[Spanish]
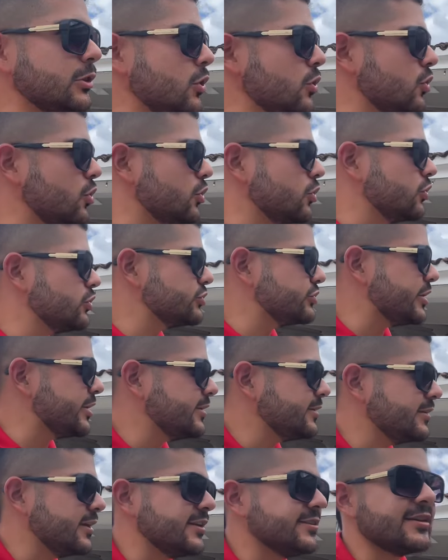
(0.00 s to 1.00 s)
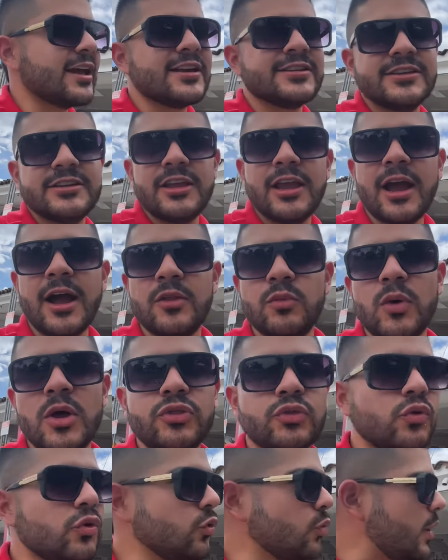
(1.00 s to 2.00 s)
lo conocen, es casi llegando a
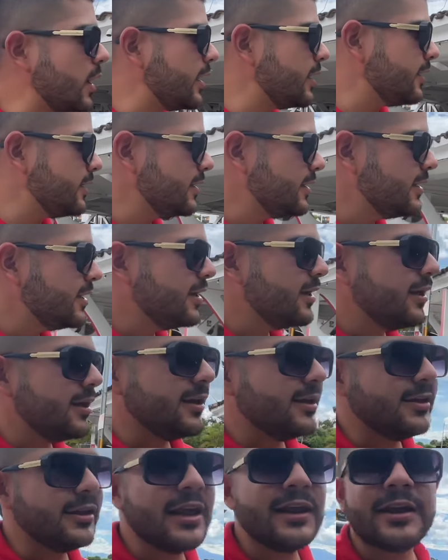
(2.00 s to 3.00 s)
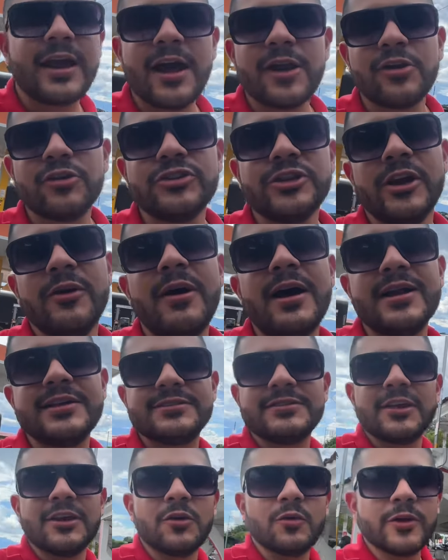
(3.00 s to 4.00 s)
Tuluá y el carro lleva
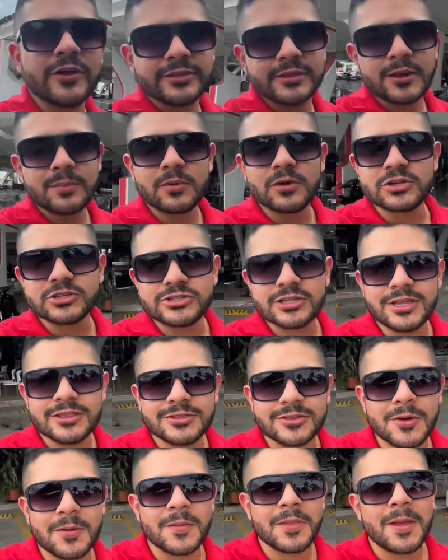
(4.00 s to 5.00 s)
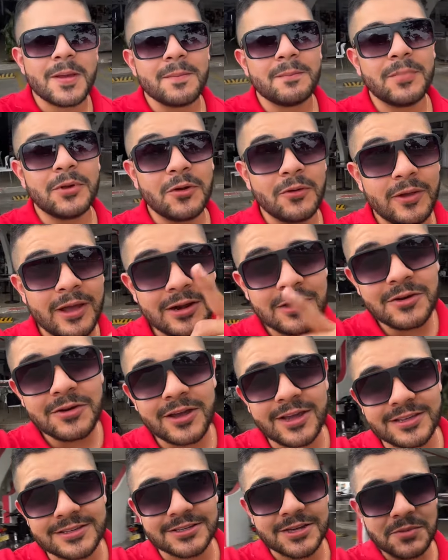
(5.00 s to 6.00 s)
50%. Pero vean lo
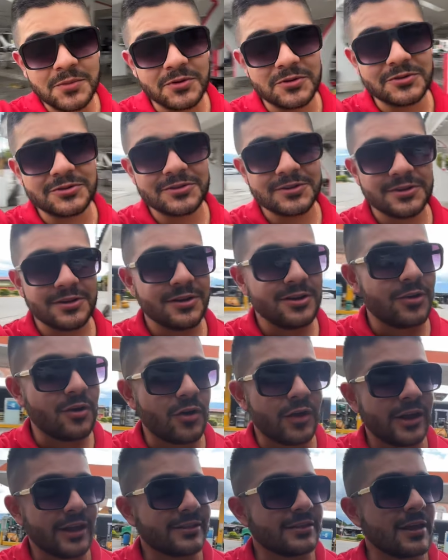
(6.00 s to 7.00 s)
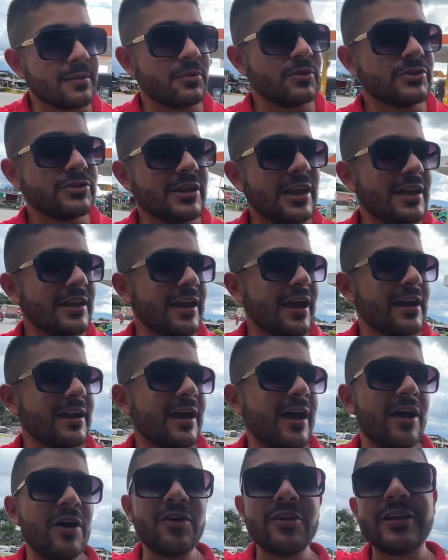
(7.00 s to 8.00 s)
que hicimos. Conectamos el
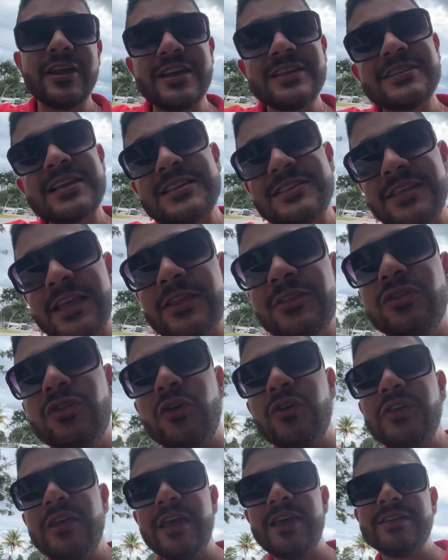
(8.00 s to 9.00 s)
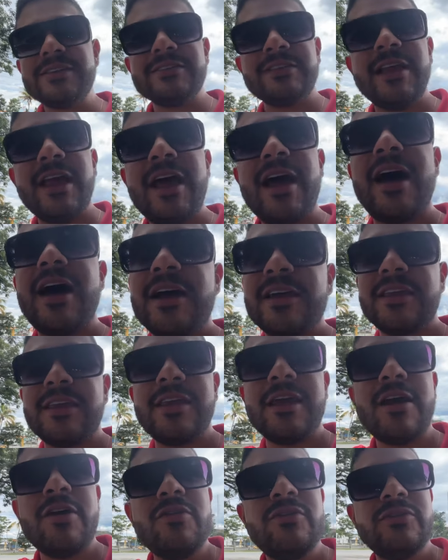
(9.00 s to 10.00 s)
cargador que es a 110 aquí
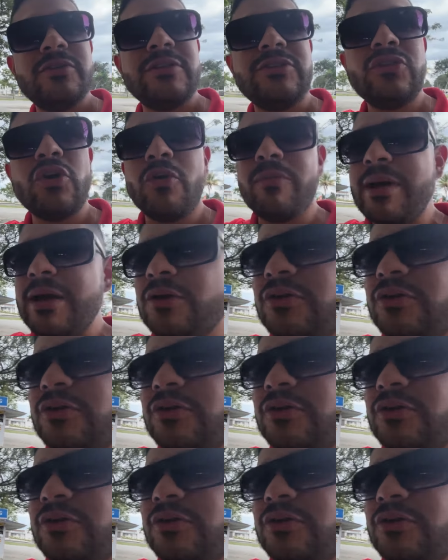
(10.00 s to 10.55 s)
a un toma